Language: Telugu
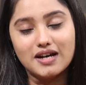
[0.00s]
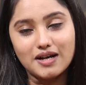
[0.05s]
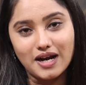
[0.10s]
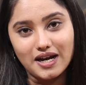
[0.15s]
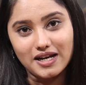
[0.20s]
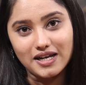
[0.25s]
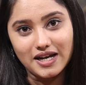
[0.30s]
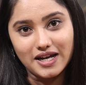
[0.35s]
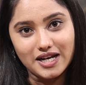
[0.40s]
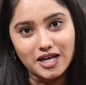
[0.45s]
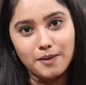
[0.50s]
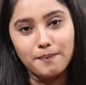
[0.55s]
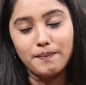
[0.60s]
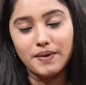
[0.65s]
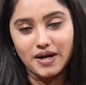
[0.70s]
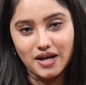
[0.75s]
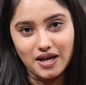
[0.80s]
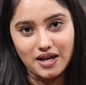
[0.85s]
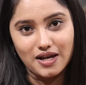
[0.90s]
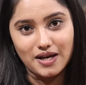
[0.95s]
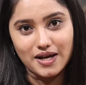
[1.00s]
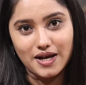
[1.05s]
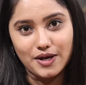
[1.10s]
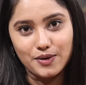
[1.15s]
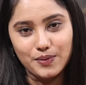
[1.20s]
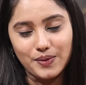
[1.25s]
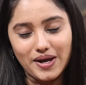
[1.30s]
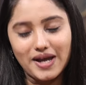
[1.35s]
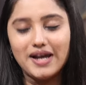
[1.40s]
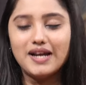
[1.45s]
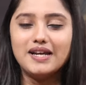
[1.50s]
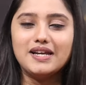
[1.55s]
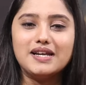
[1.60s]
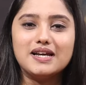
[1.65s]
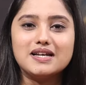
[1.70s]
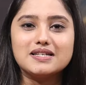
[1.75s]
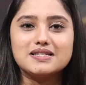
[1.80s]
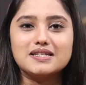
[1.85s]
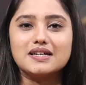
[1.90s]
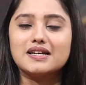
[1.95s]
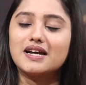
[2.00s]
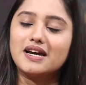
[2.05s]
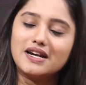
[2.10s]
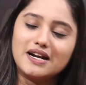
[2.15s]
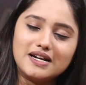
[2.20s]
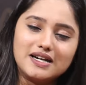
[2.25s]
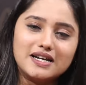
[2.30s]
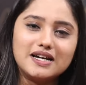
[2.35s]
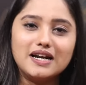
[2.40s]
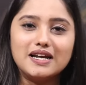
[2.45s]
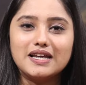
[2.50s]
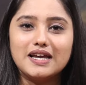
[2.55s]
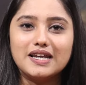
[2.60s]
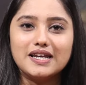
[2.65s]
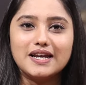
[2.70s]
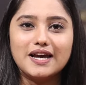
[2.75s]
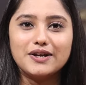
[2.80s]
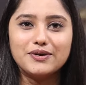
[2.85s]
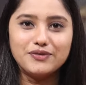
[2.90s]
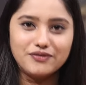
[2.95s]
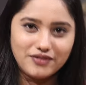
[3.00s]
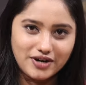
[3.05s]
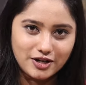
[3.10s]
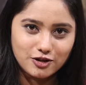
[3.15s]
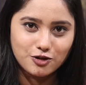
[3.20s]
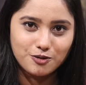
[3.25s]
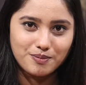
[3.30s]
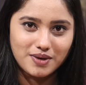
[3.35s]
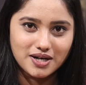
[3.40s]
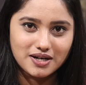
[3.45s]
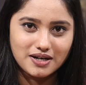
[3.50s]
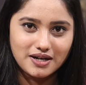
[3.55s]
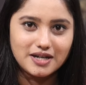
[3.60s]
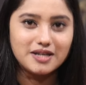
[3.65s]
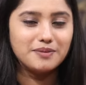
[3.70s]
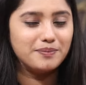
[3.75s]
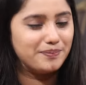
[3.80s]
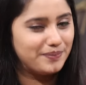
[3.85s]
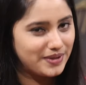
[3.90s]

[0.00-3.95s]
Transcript: కళ్యాణి పడాల గారు ఎలియాస్ కరాటే కళ్యాణి గారు వారితో మాట్లాడి